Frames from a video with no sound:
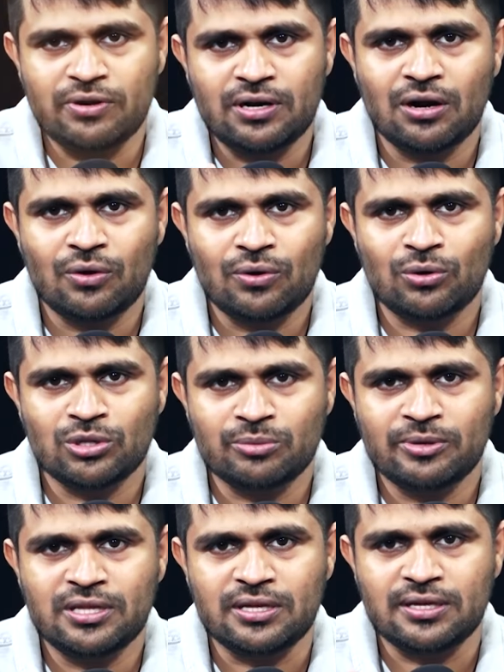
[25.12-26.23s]
ట్విట్టర్లో కూడా
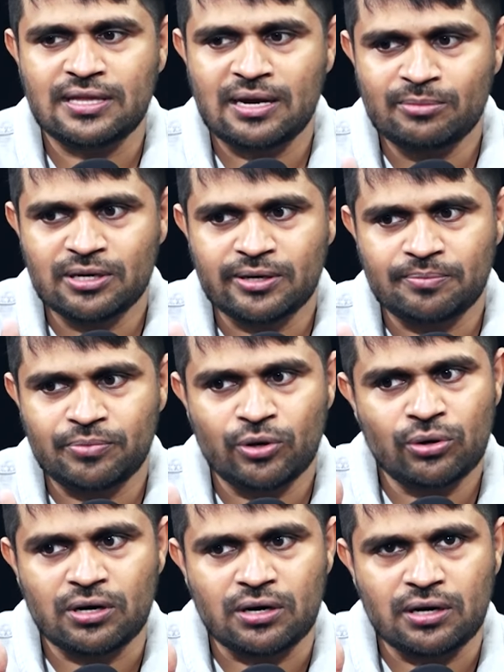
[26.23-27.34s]
కొంతమంది దాని మీద
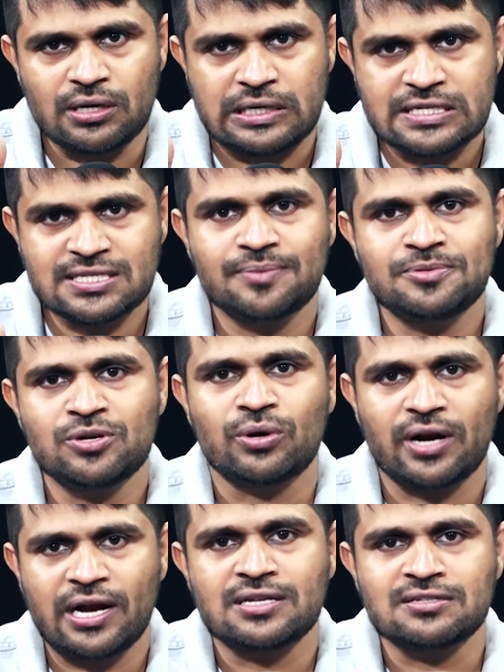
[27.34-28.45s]
ప్యూర్ డిస్క్రిప్షన్
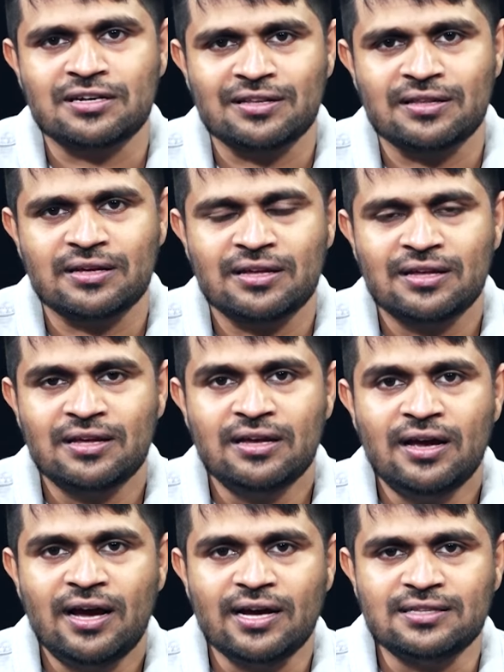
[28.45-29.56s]
ఒకటి రాయటం జరిగింది
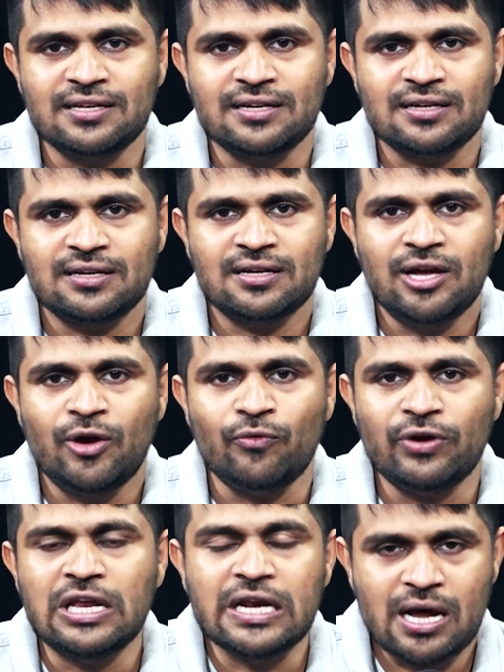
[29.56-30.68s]
అయితే
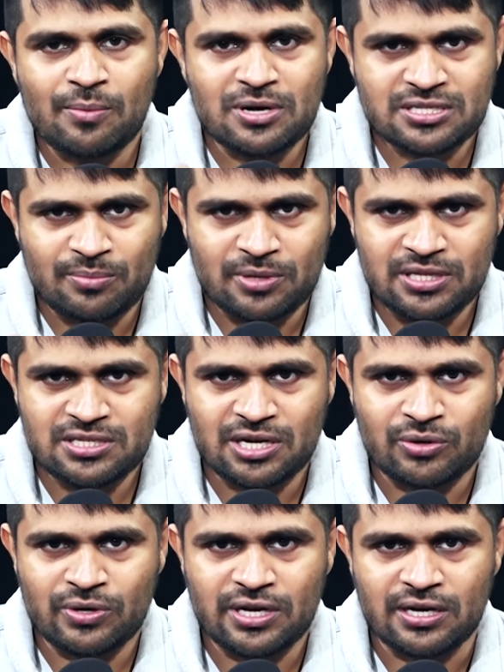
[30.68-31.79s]
వేలునామాకు
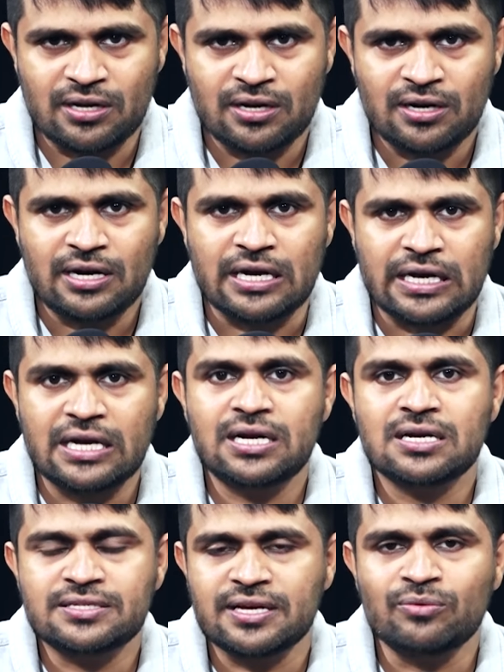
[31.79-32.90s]
సంబంధించినటువంటి
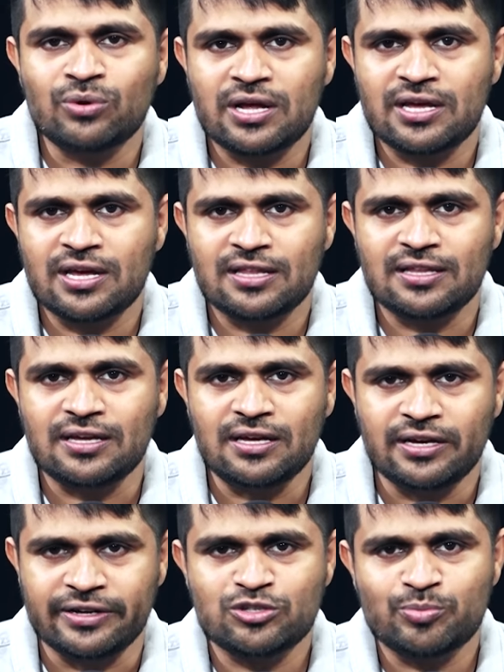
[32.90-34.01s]
డీటెయిల్స్ ఏమున్నాయి అనేది
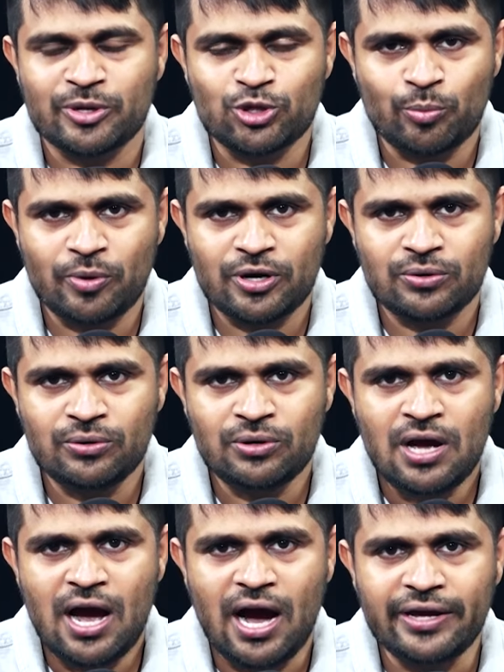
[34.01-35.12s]
ఈరోజు పాటు
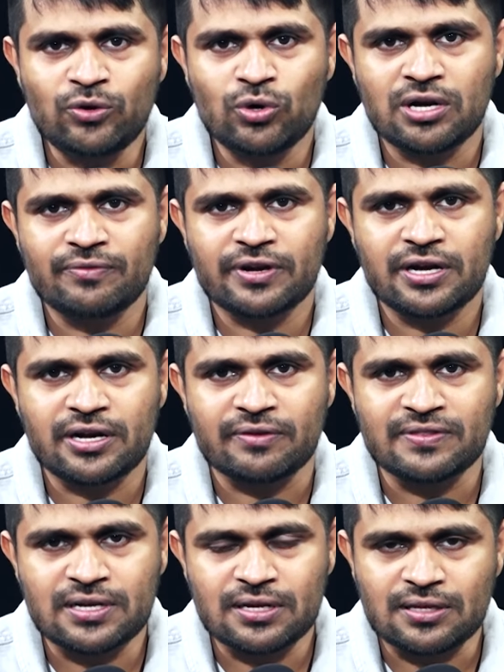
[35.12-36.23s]
హైకోర్టు అడ్వకేట్
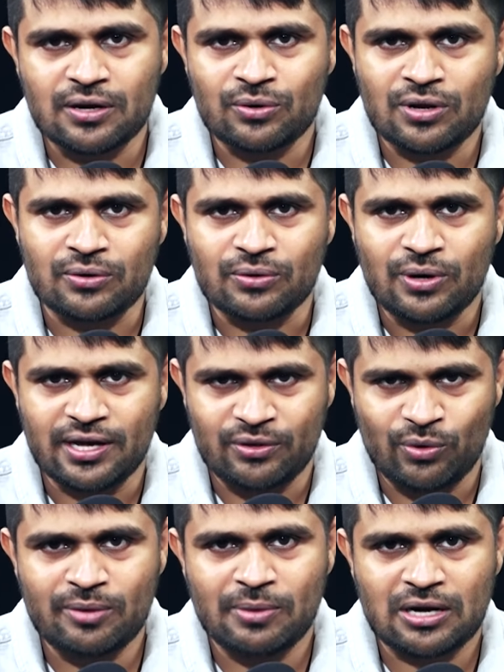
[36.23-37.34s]
రవీంద్రనాథ్ గారు ఉన్నారు అది
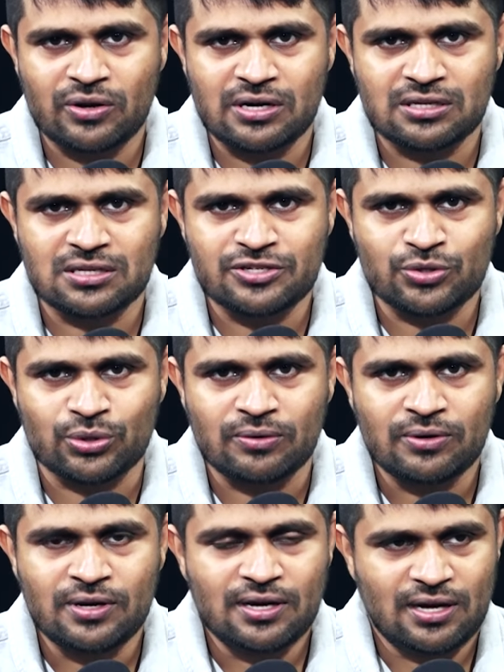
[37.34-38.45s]
వారి మాటలో తెలుసుకుందాం
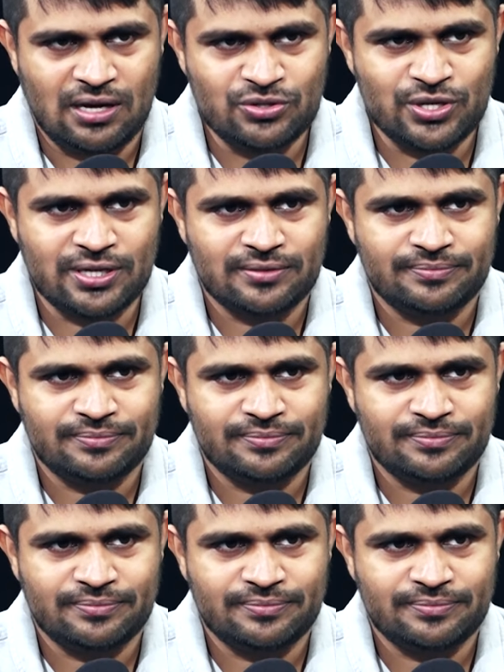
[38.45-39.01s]
హలో సార్